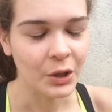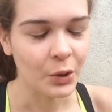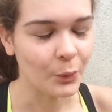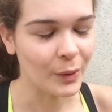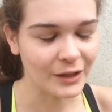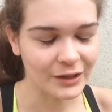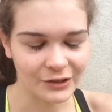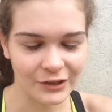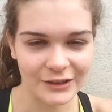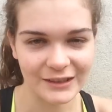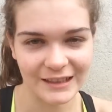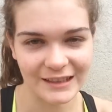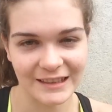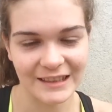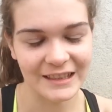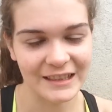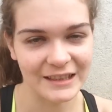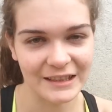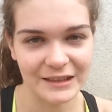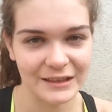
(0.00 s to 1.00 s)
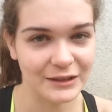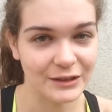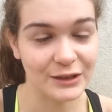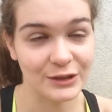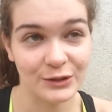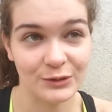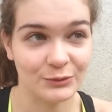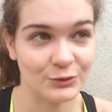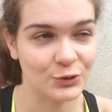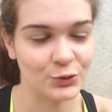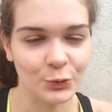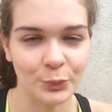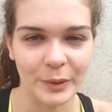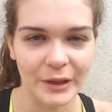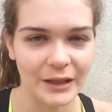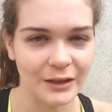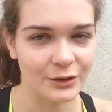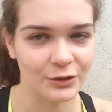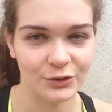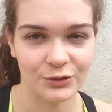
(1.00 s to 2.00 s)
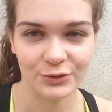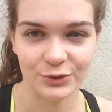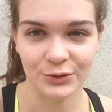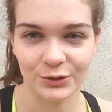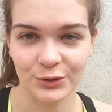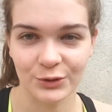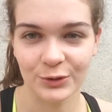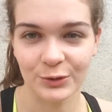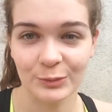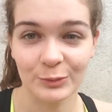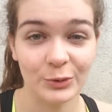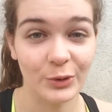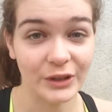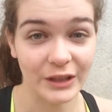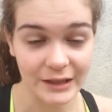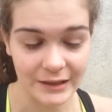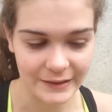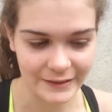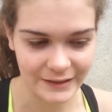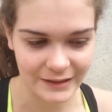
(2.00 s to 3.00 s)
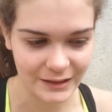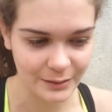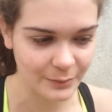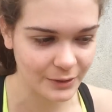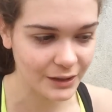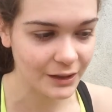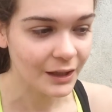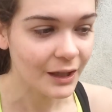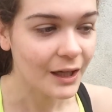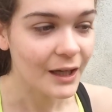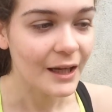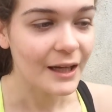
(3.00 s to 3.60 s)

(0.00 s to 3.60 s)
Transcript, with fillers: qualcosa di, di stupendo, sono buonissimi